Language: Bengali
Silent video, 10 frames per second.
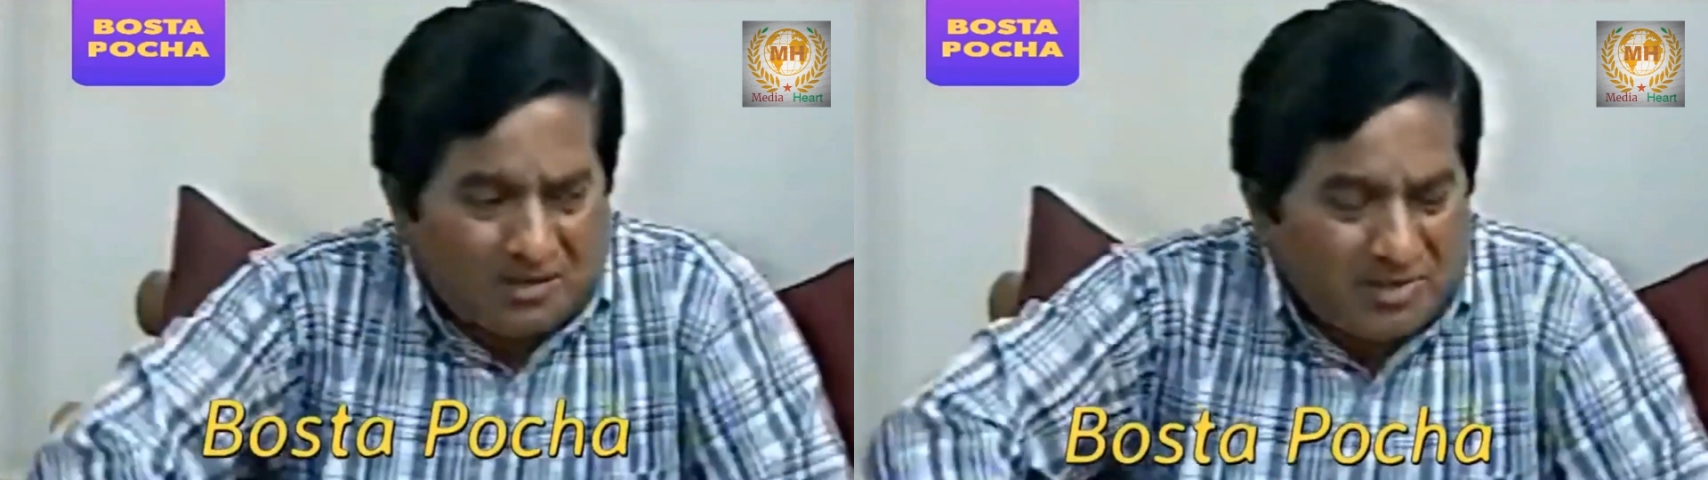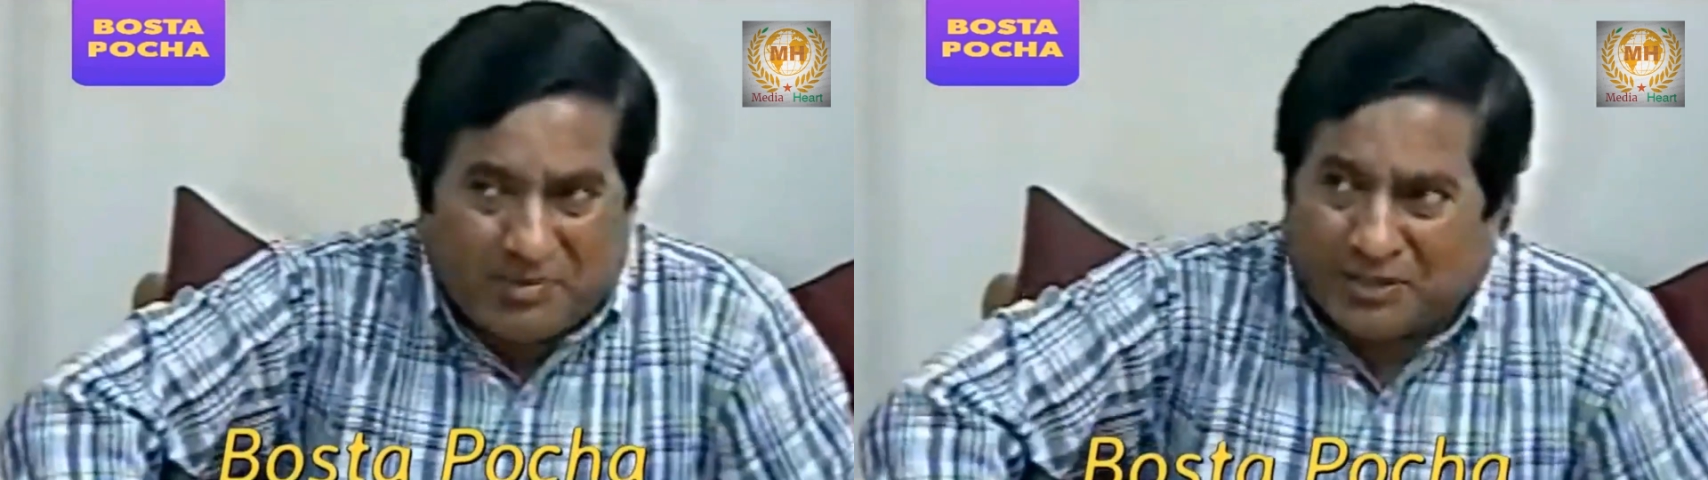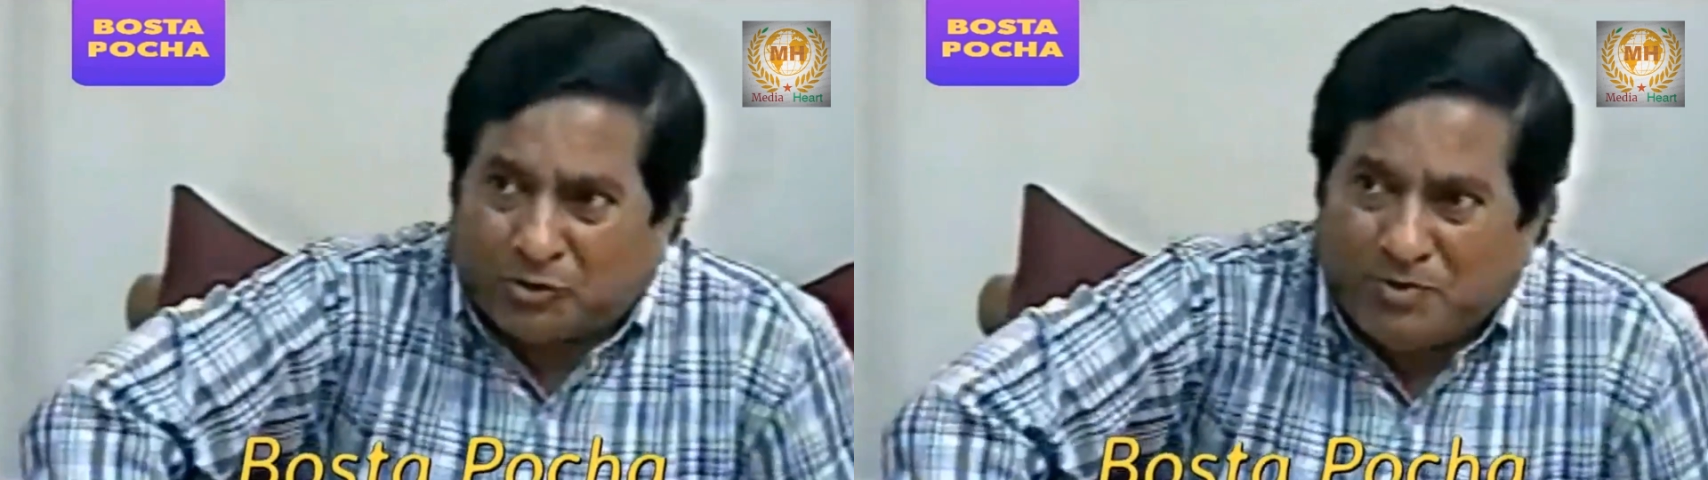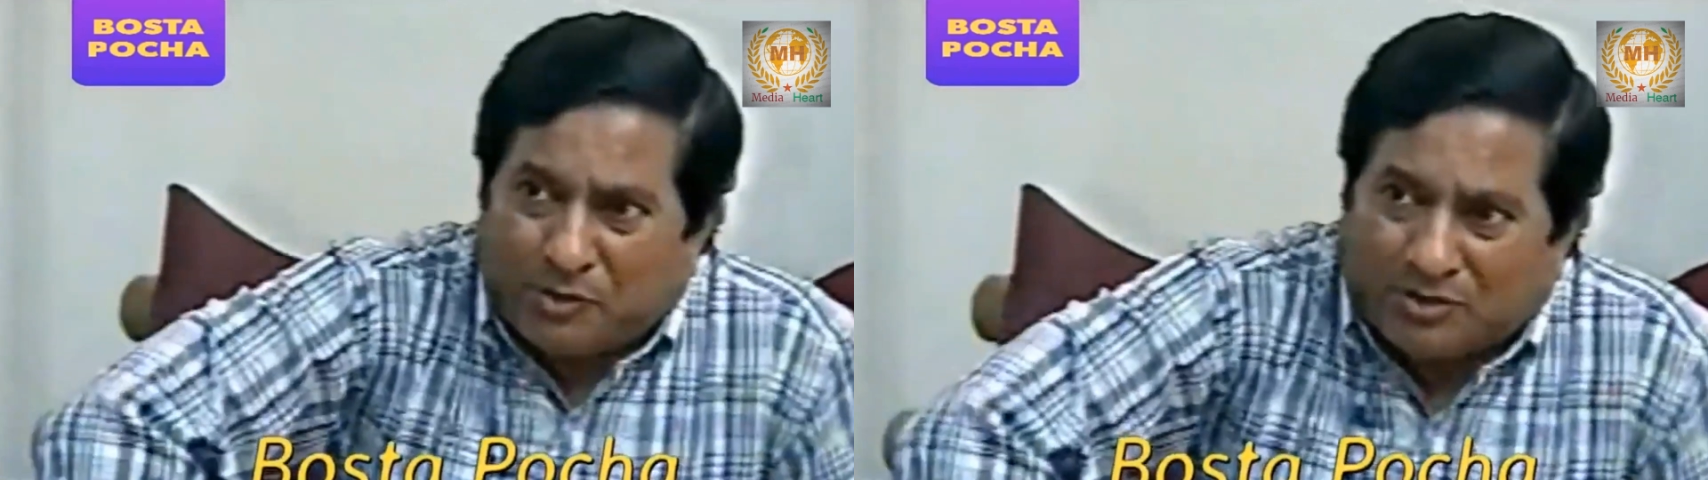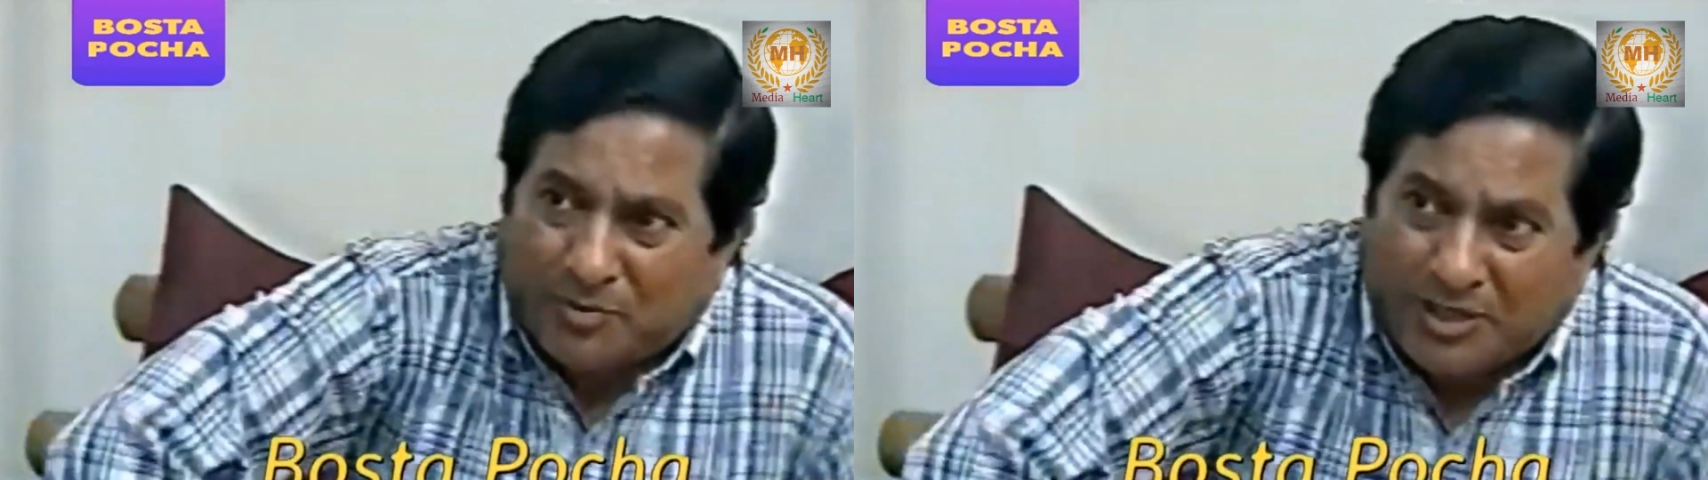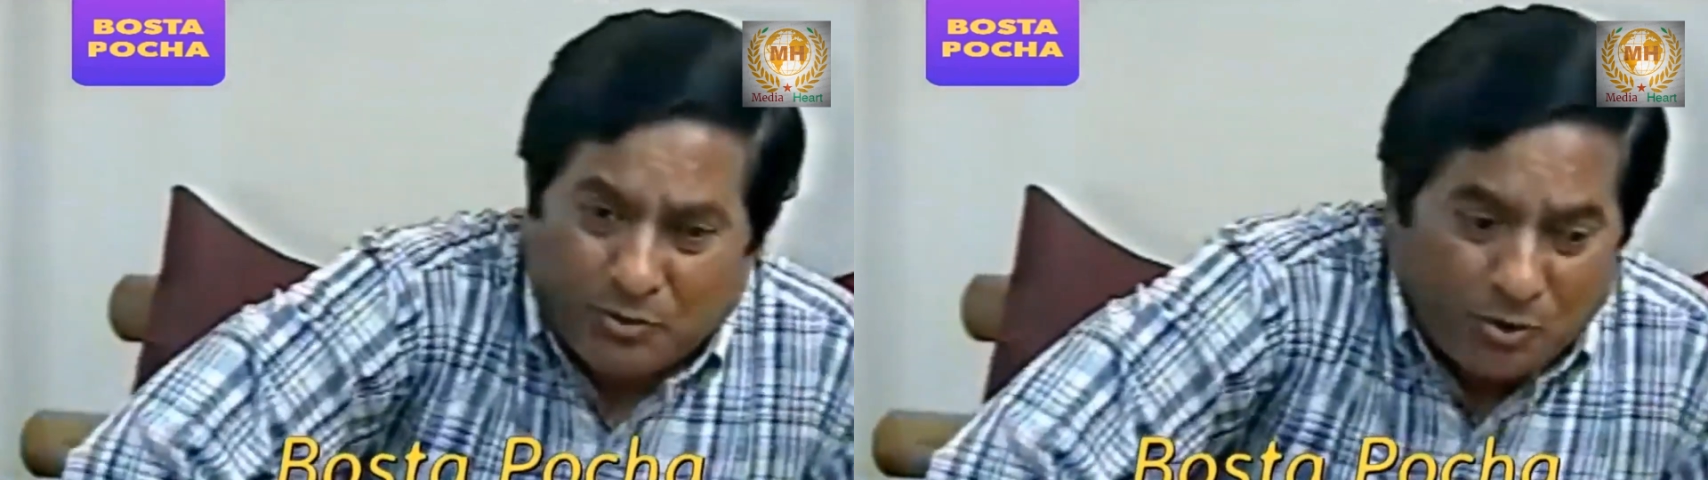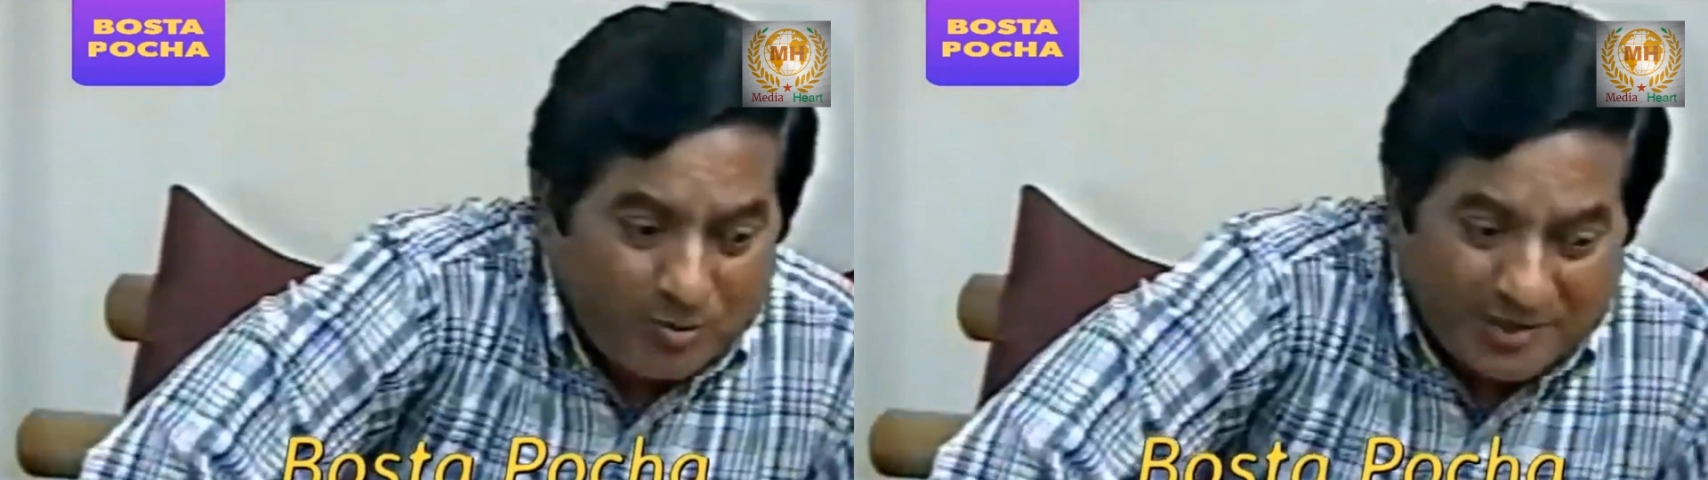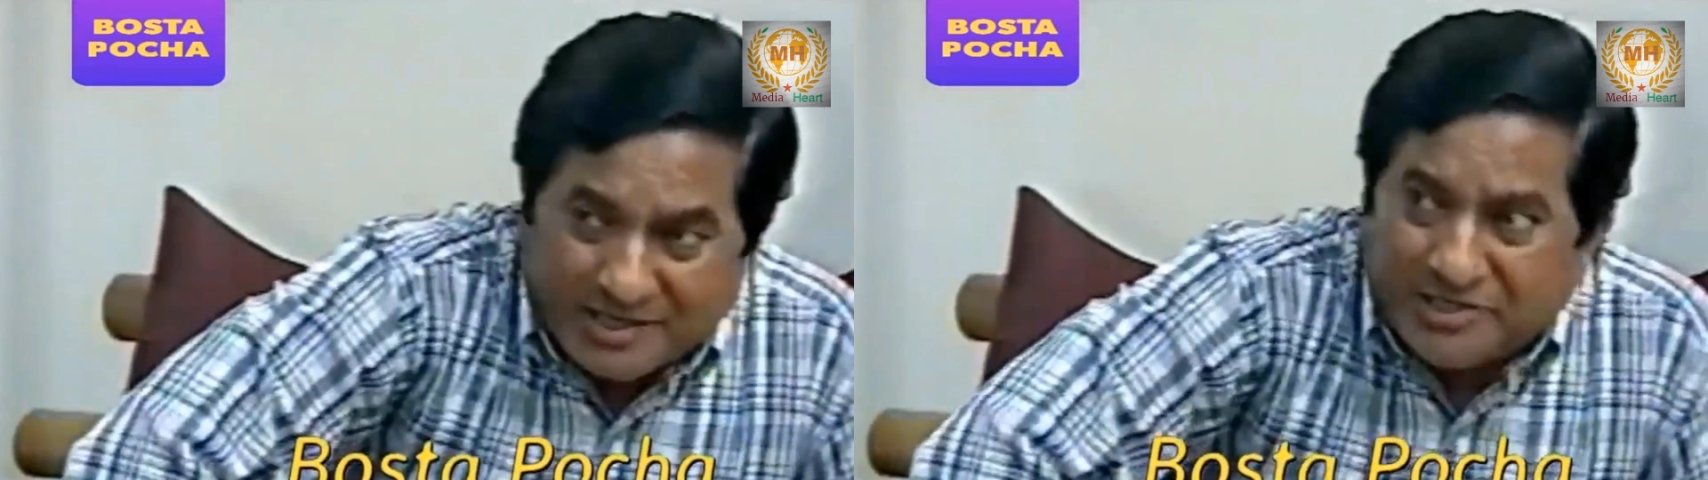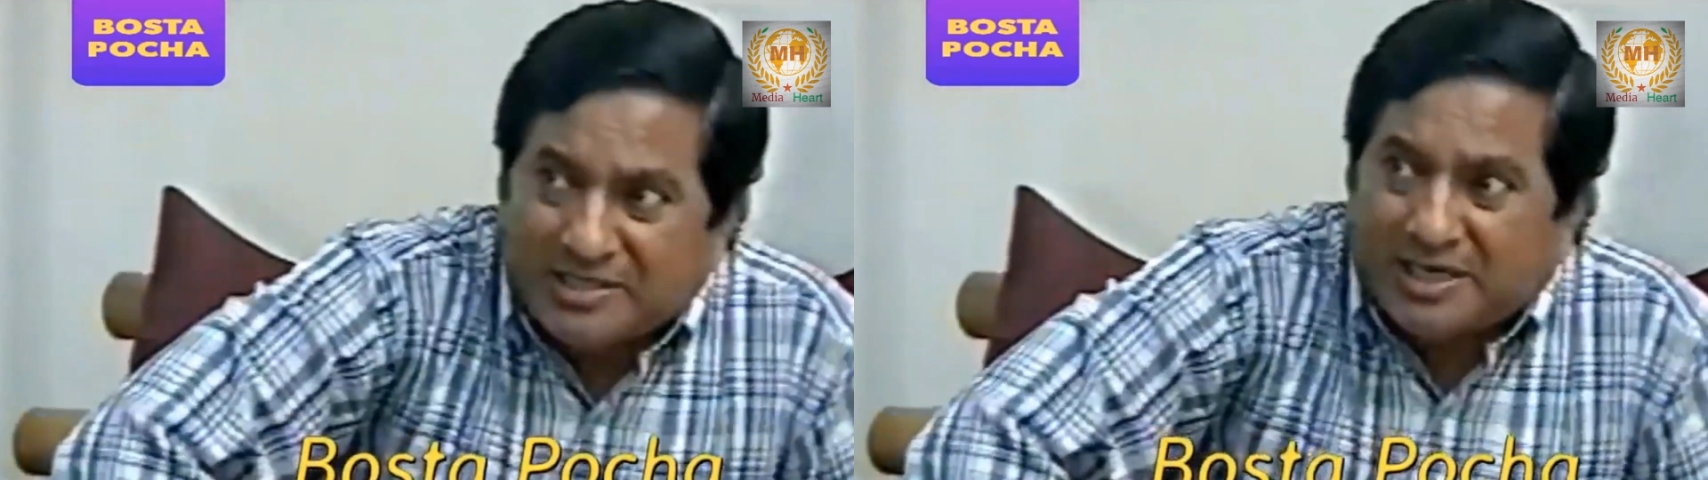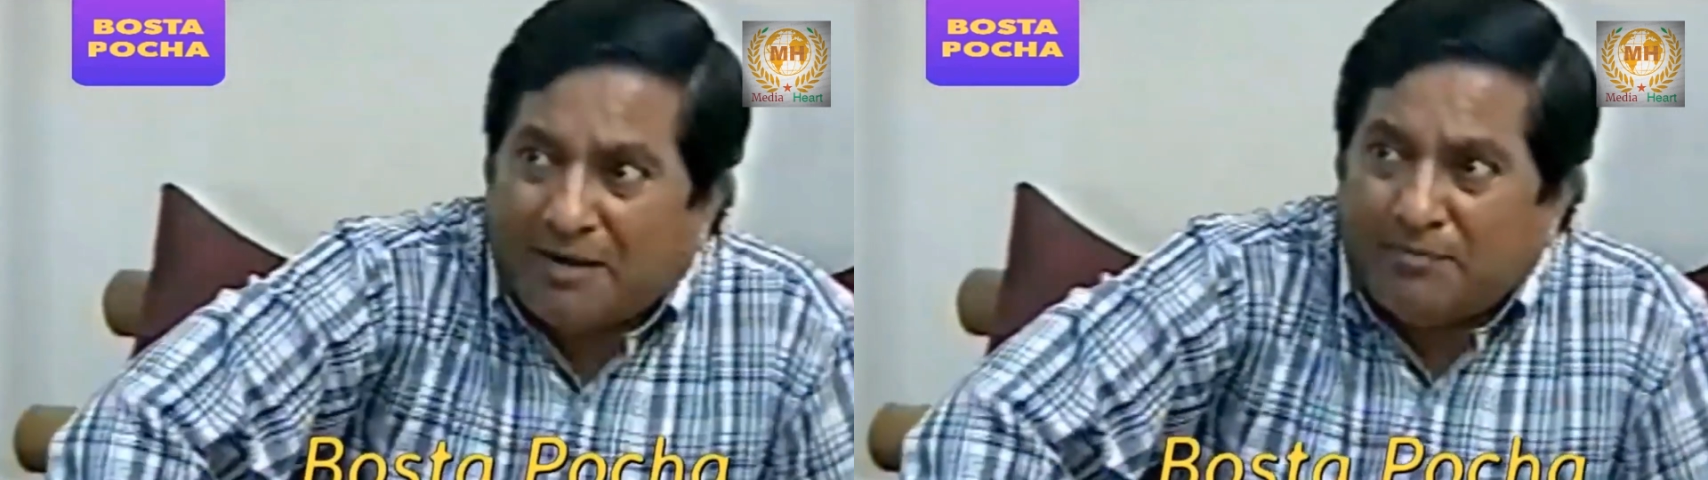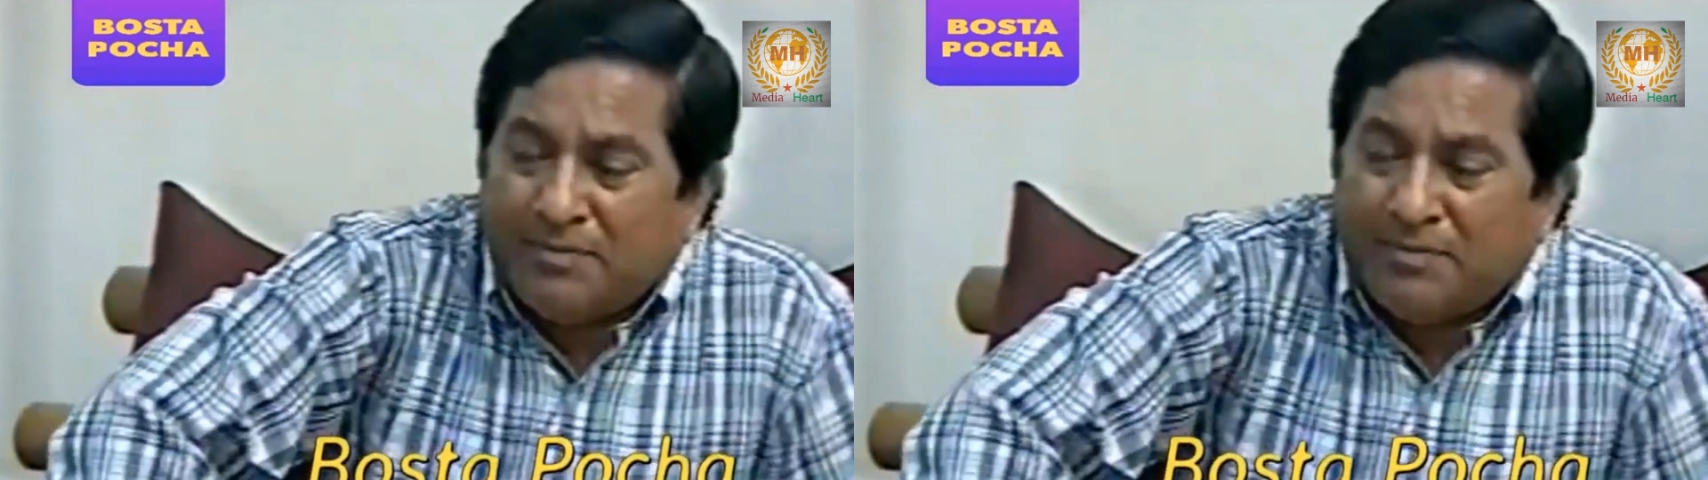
আমি বাথরুমের কথা বলে কোনো রকমের রেস্ট নিতে এলাম